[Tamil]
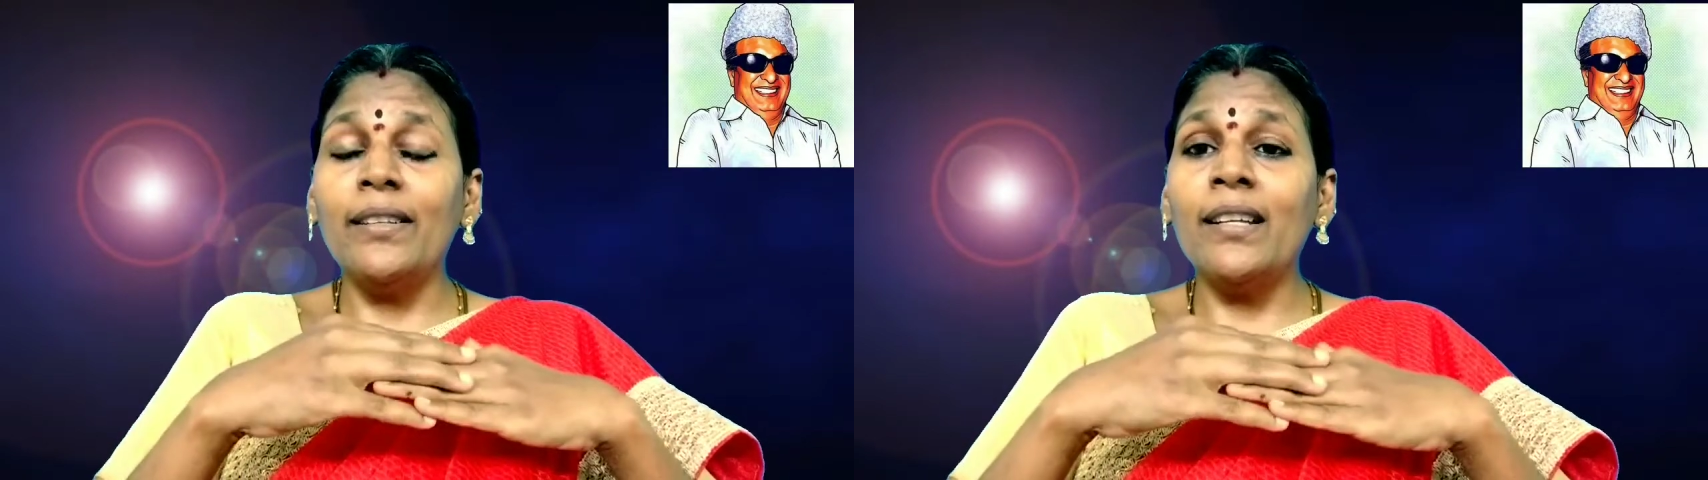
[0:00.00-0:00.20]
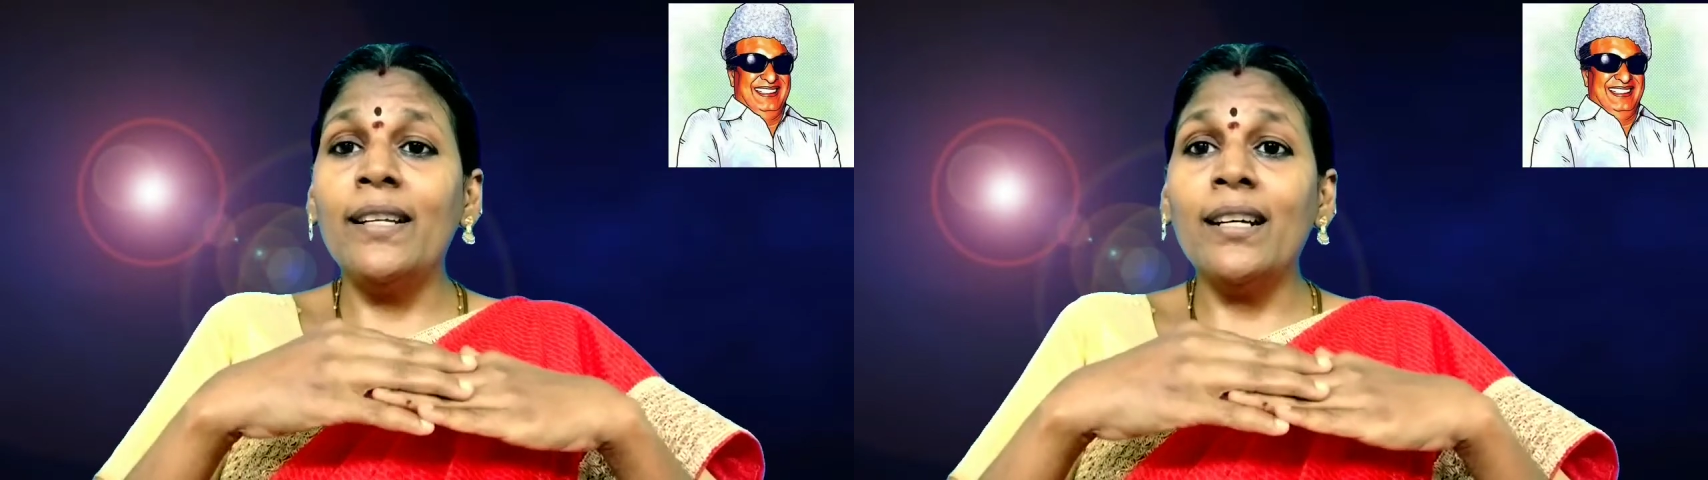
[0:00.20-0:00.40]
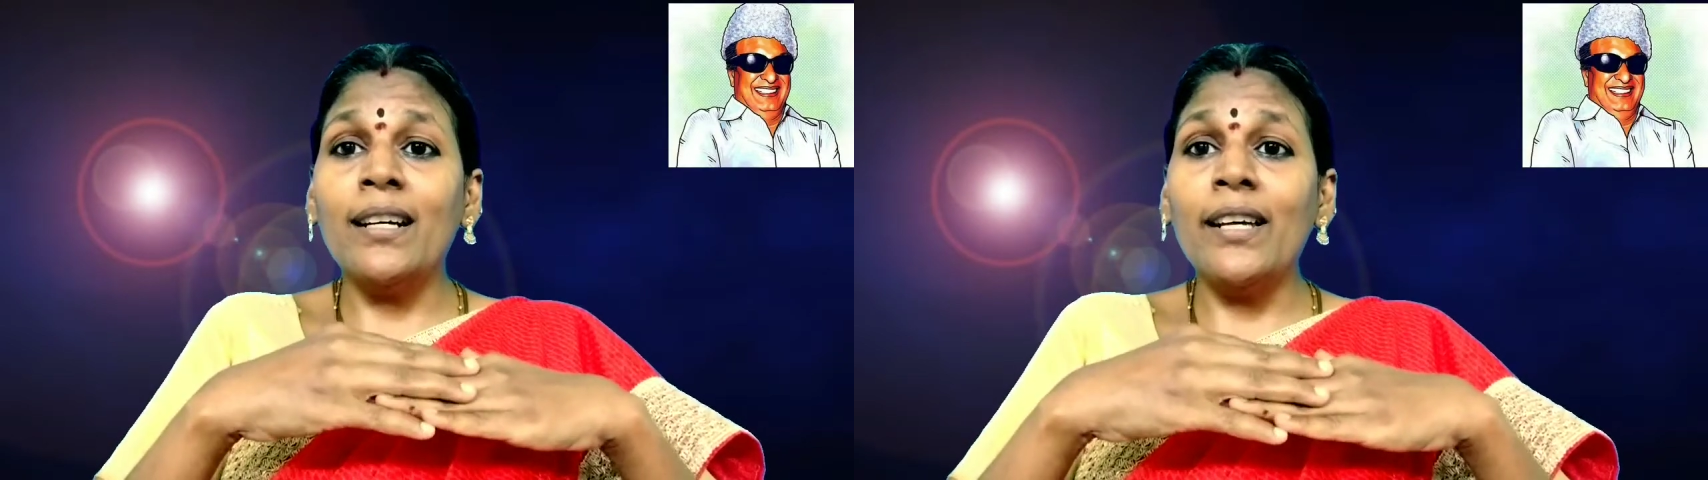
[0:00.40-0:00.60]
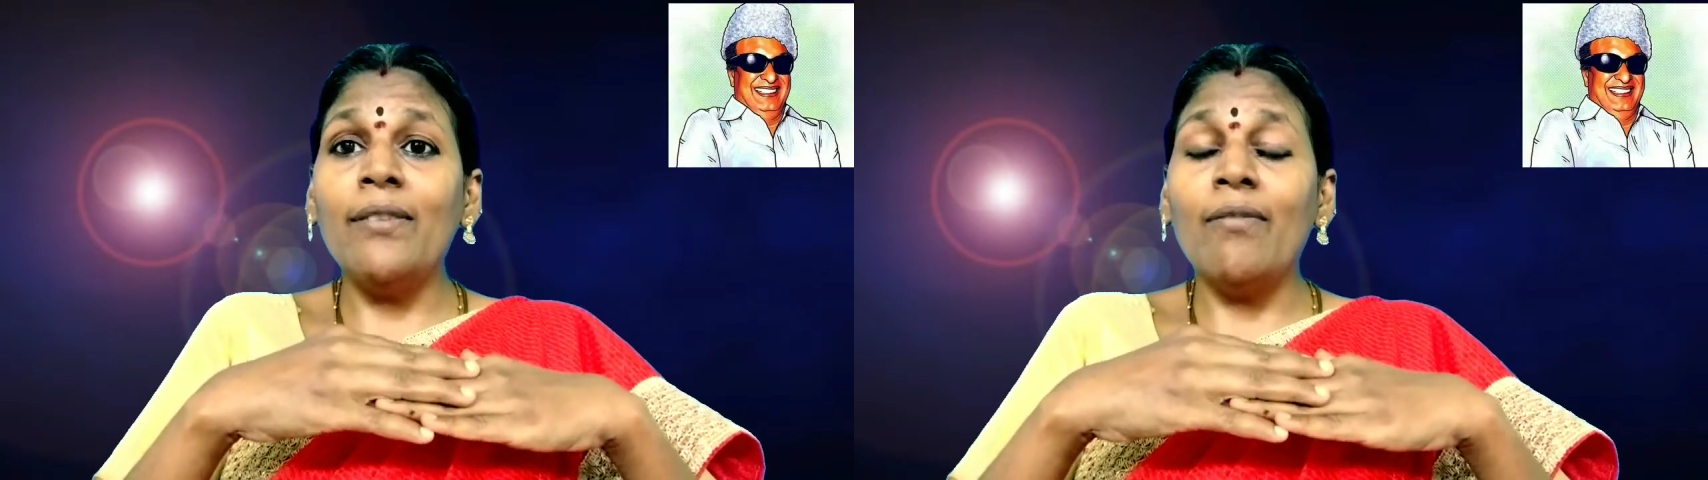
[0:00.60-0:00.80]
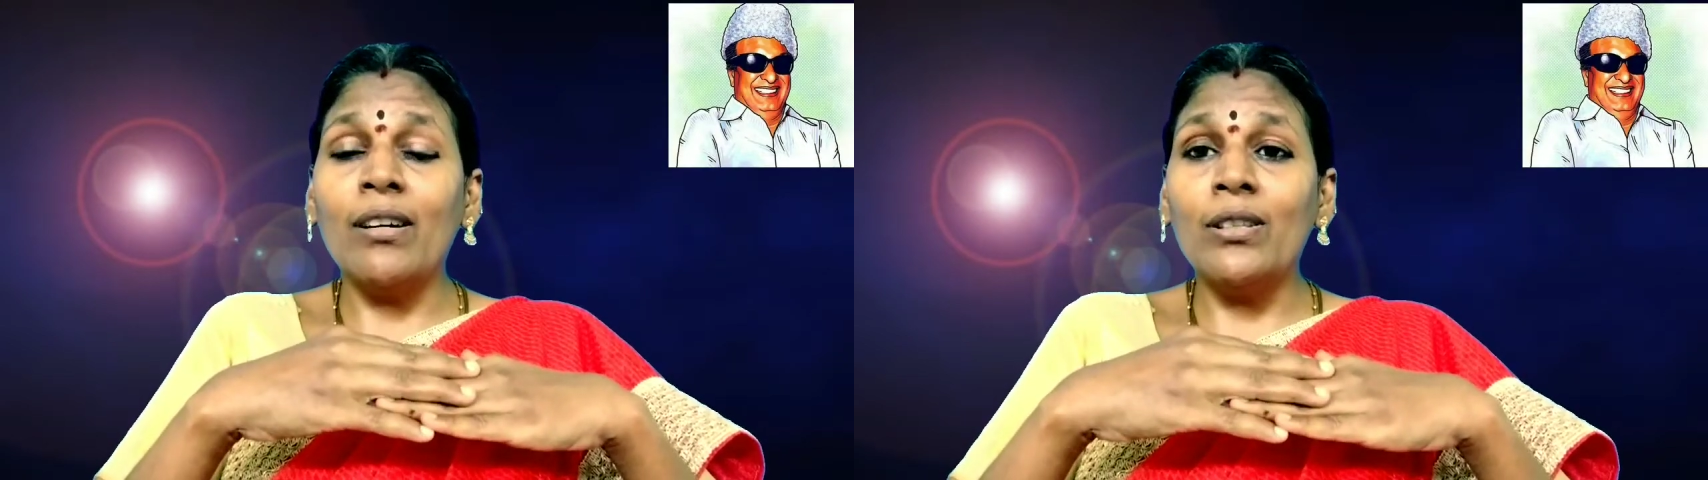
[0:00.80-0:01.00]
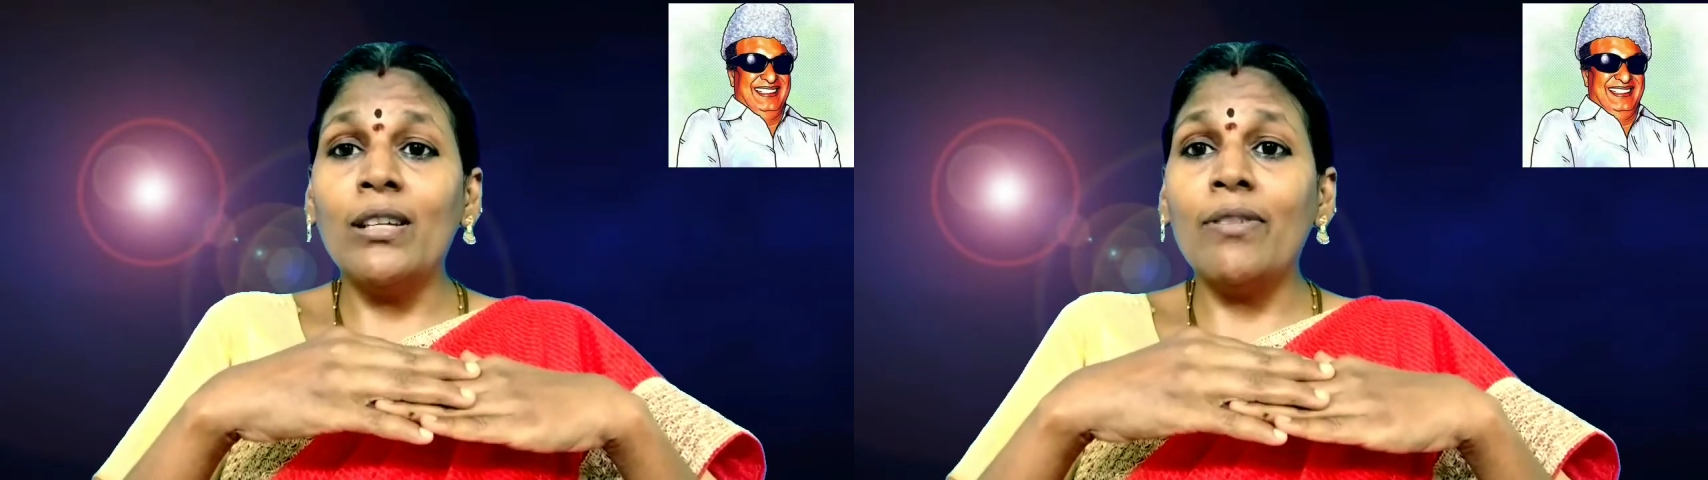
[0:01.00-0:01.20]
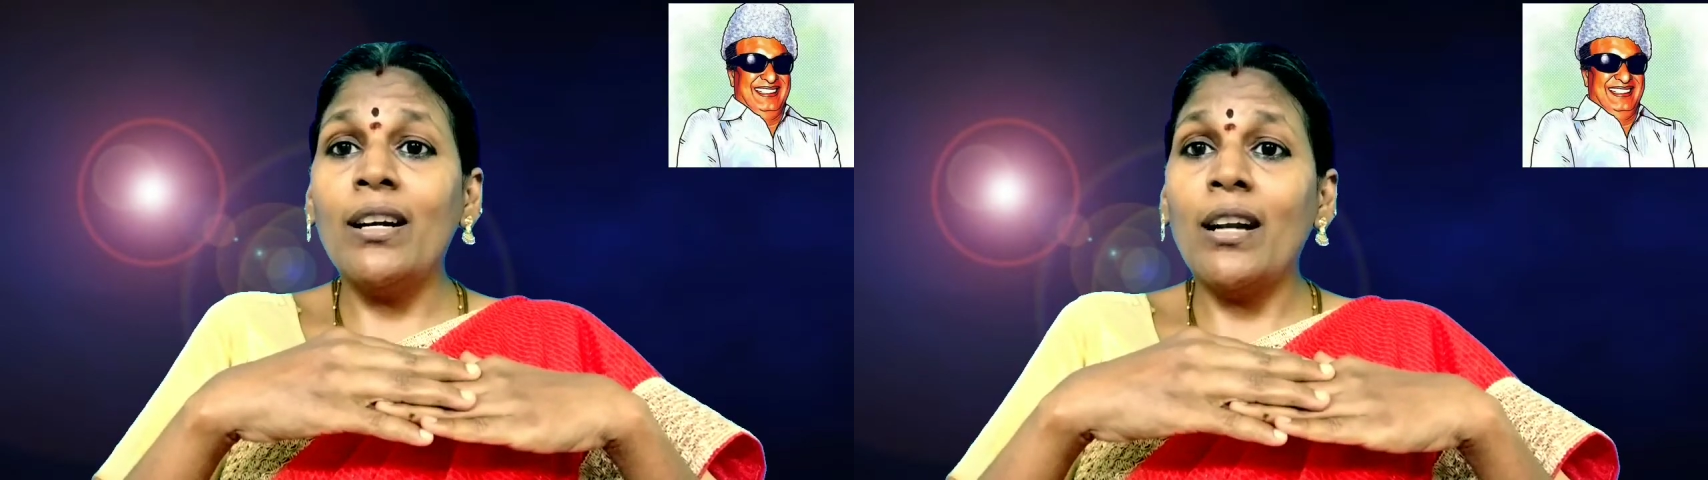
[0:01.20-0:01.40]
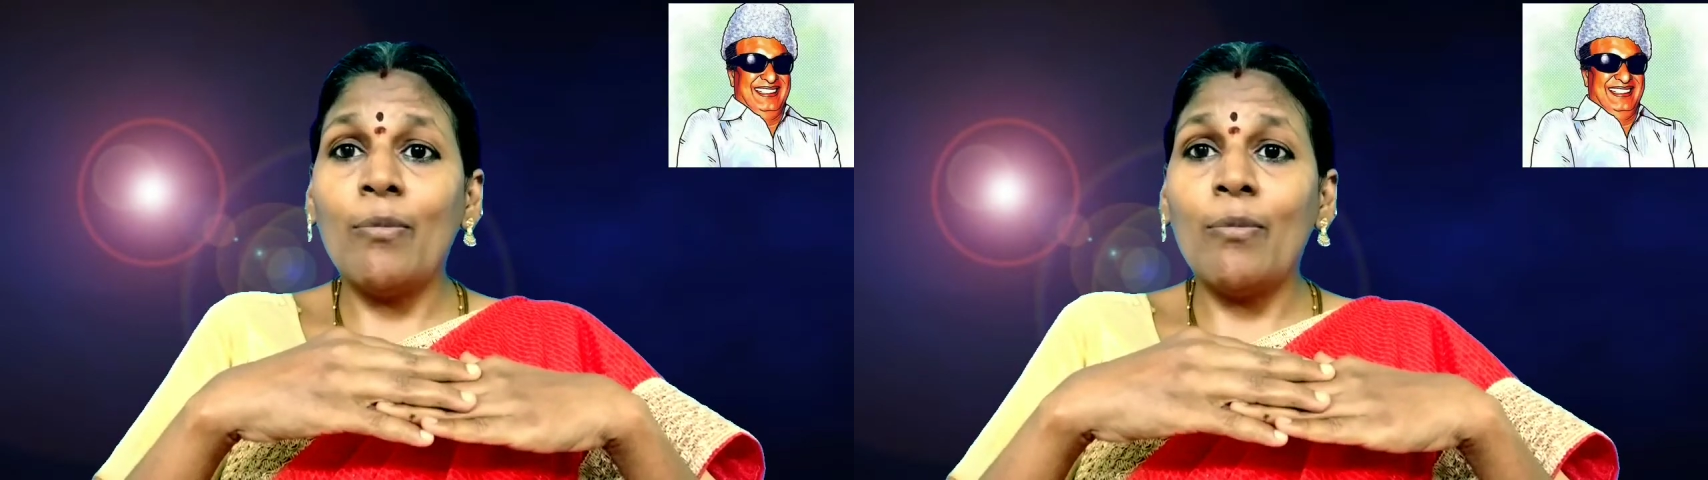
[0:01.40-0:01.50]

திட்டங்களை வகுத்தவர்